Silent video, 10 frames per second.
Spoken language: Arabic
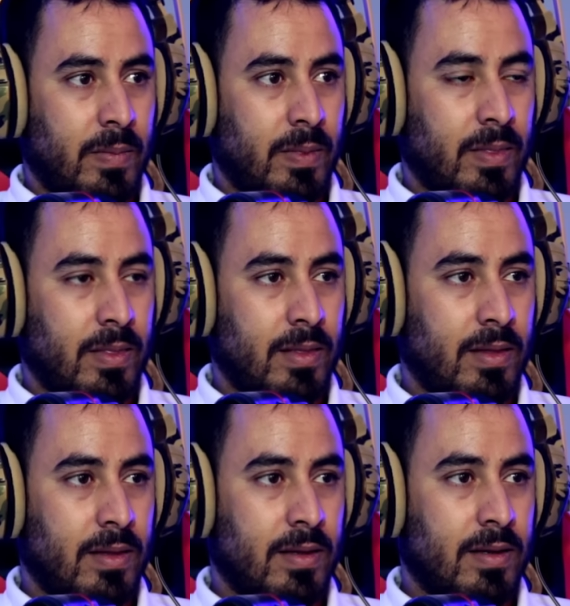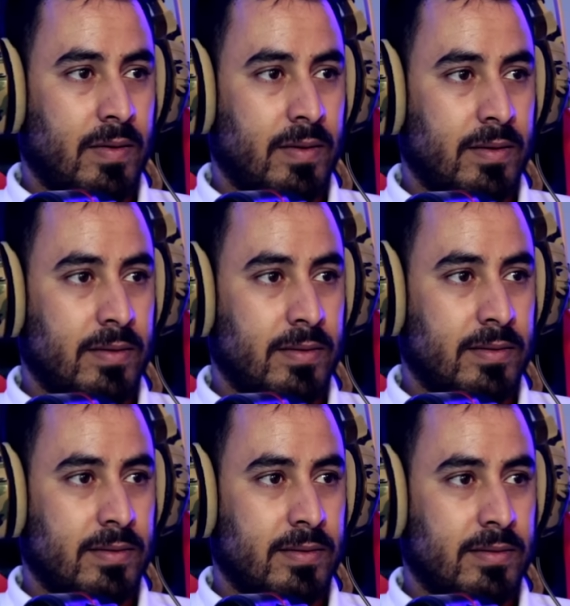اليوم انا
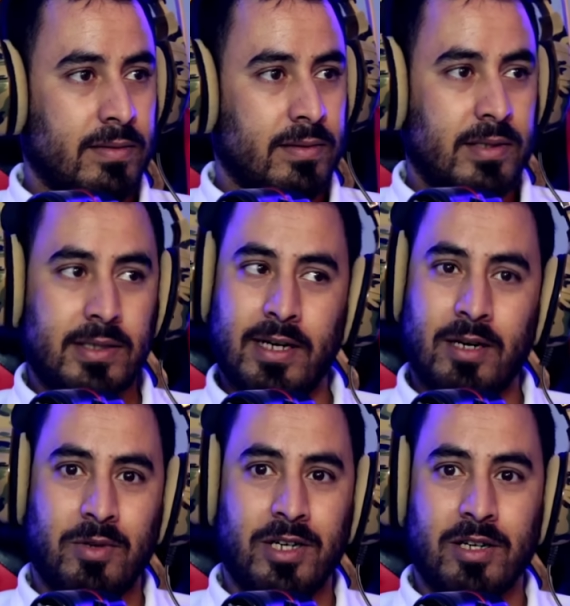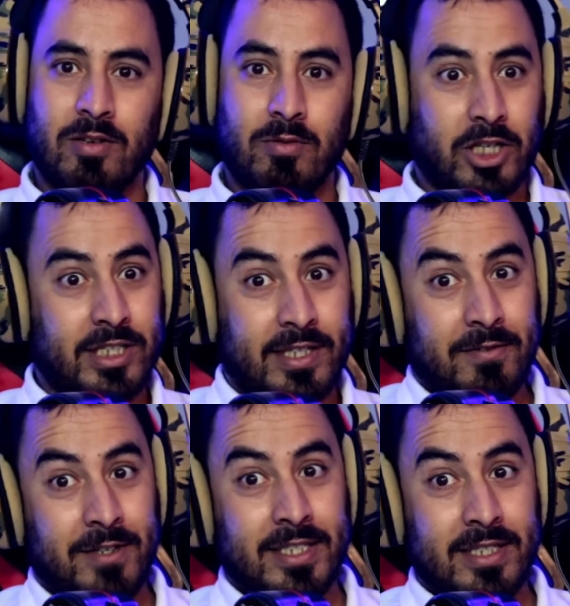شياته السلام عليكم واش
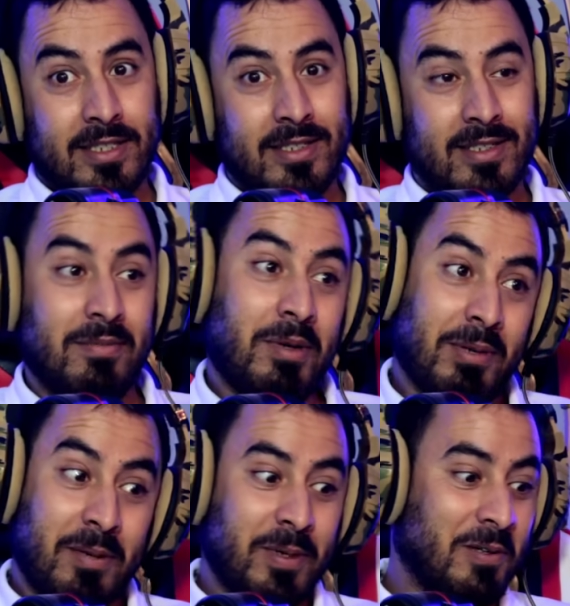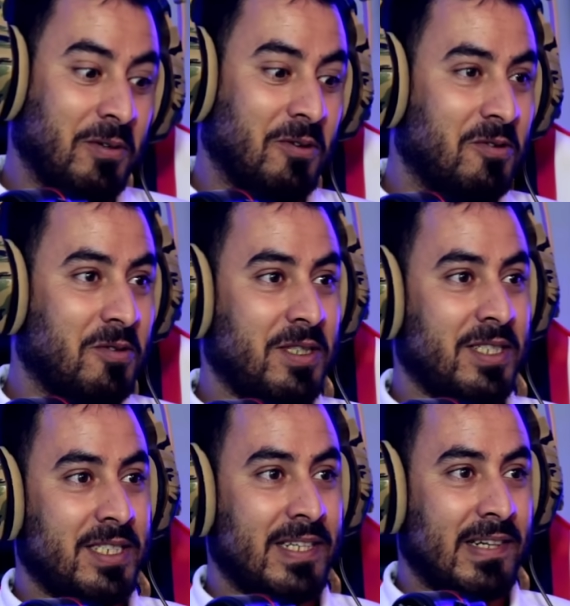عصرفات ابقى ما نقول أه،
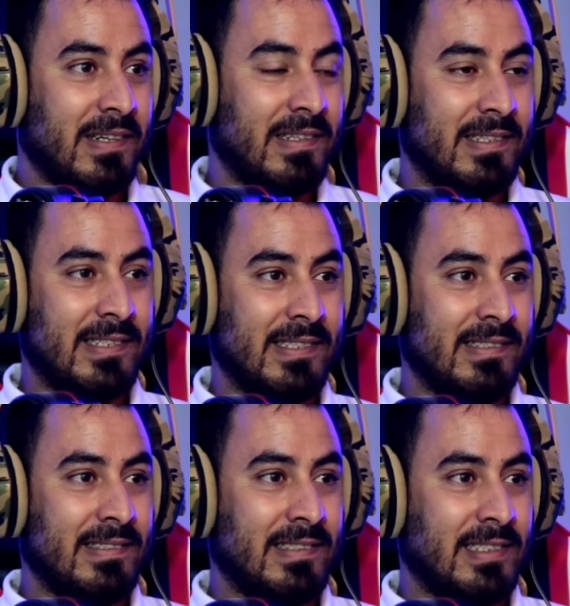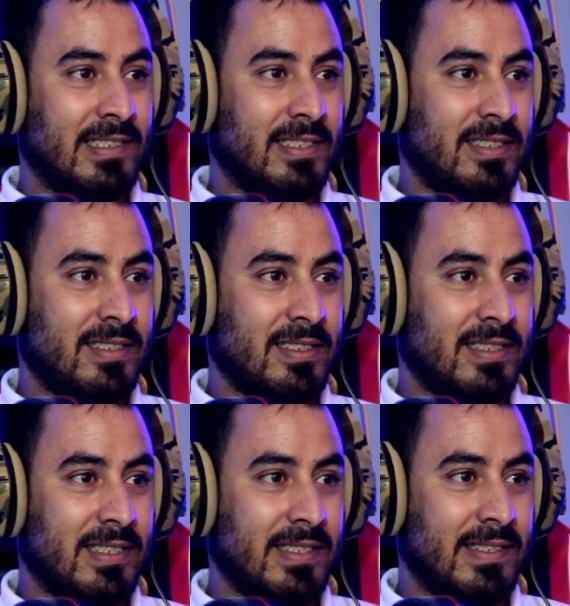في خاطر المجاهد عبد العزيز
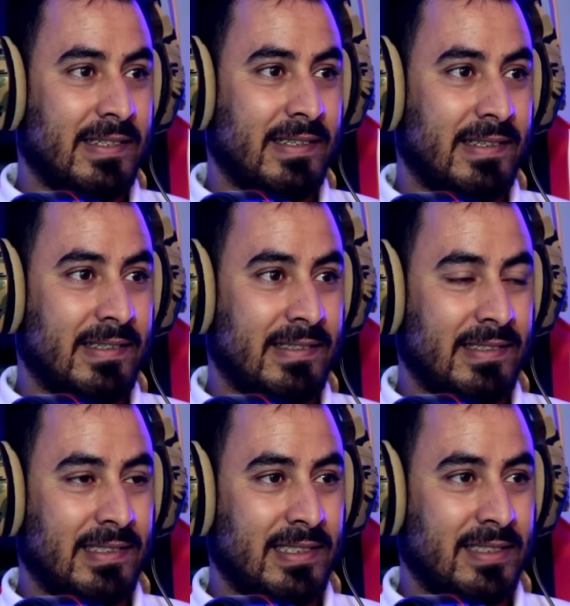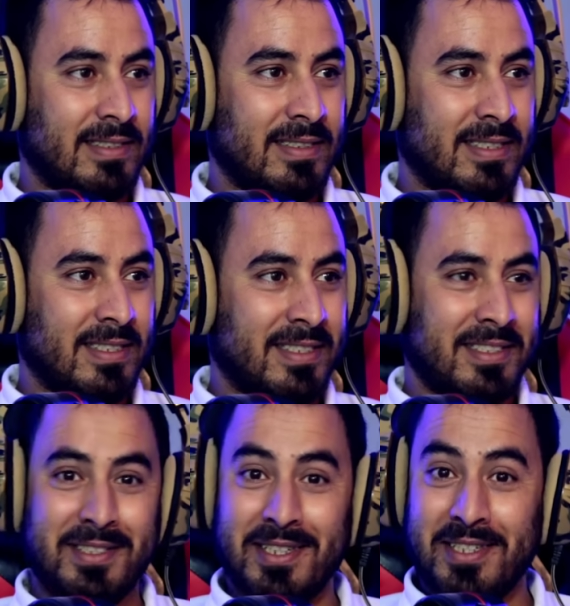بوتفليقه في خاطر المجاهد
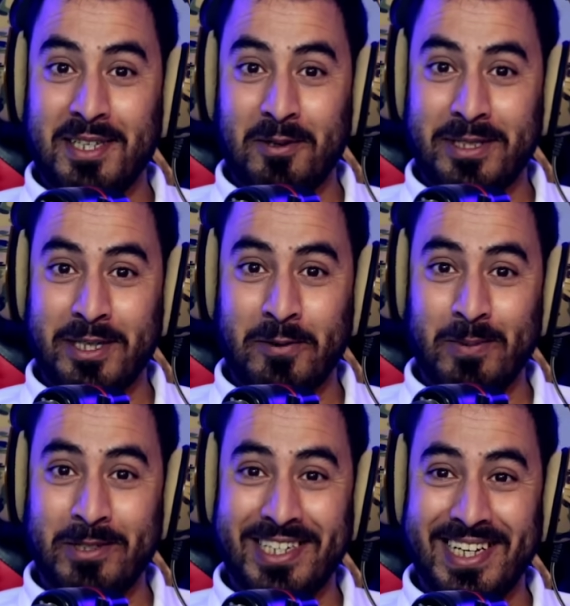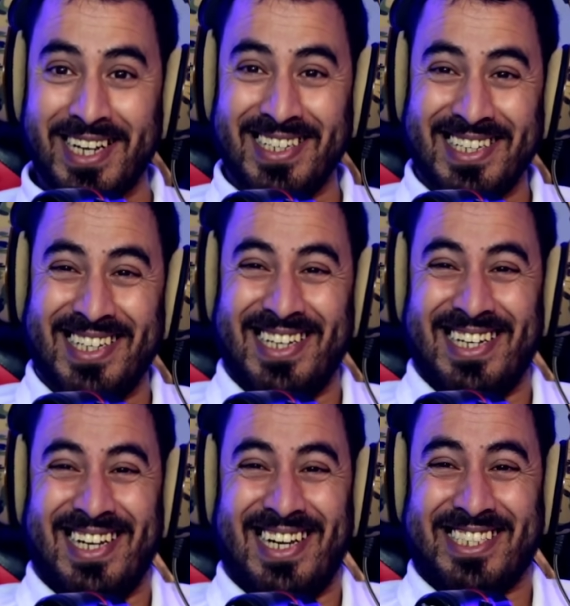داروا حتى هو مجاهد
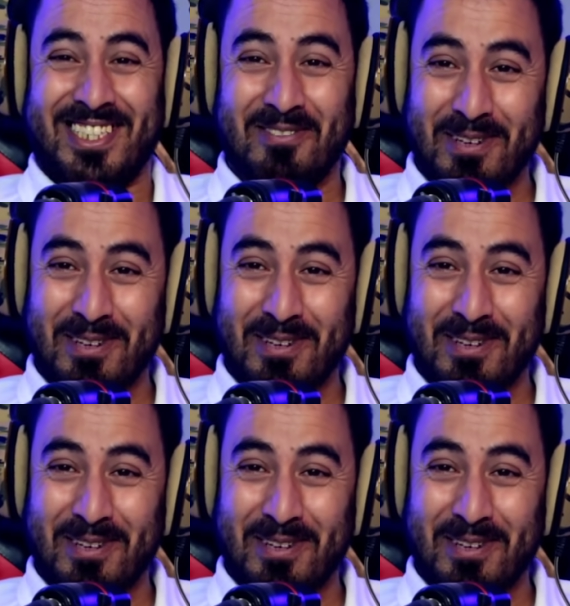حتى